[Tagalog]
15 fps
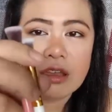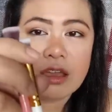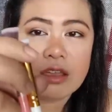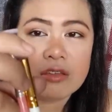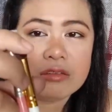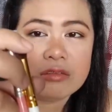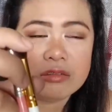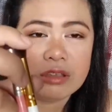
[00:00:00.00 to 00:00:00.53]

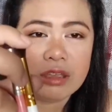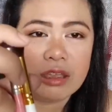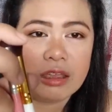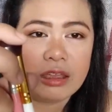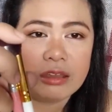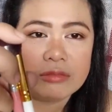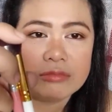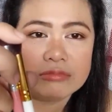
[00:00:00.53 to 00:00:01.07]
ayun
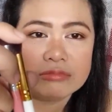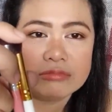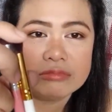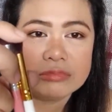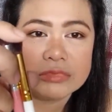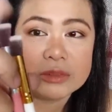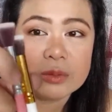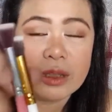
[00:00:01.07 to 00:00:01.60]
nga
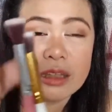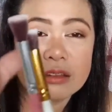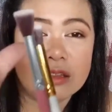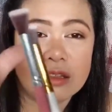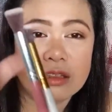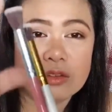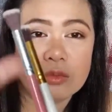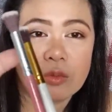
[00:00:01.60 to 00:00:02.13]
mas
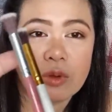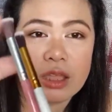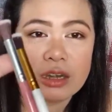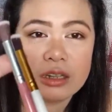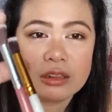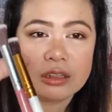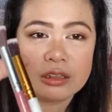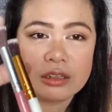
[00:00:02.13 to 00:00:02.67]
maganda yung
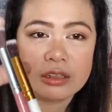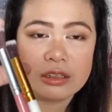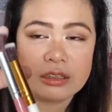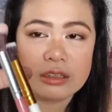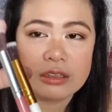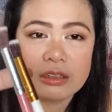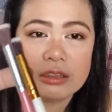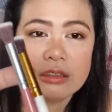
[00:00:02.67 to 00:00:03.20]
quality ni
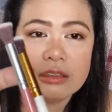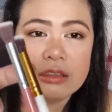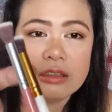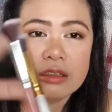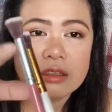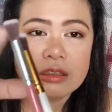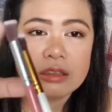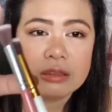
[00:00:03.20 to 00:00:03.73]

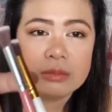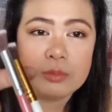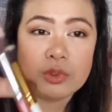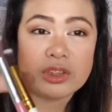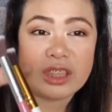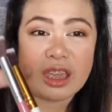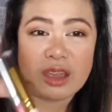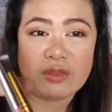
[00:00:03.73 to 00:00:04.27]

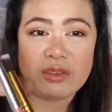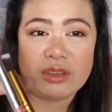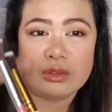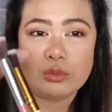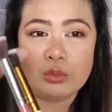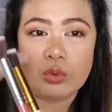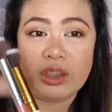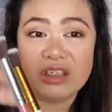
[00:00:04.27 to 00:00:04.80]
Beauty
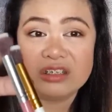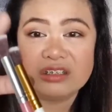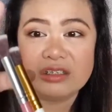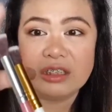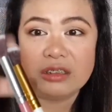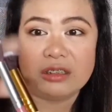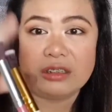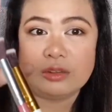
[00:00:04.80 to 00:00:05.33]
Avenue
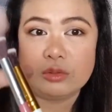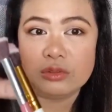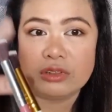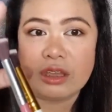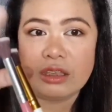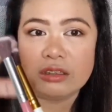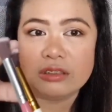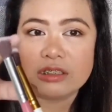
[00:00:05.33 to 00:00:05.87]
kaysa dito
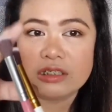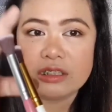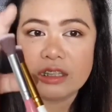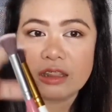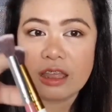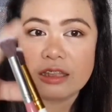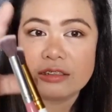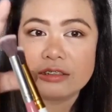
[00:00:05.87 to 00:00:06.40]
sa kay
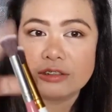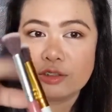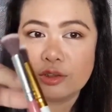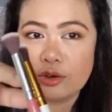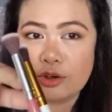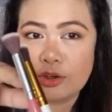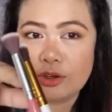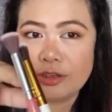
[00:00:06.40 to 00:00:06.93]
Ginatan
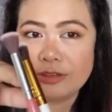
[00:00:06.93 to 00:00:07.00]
store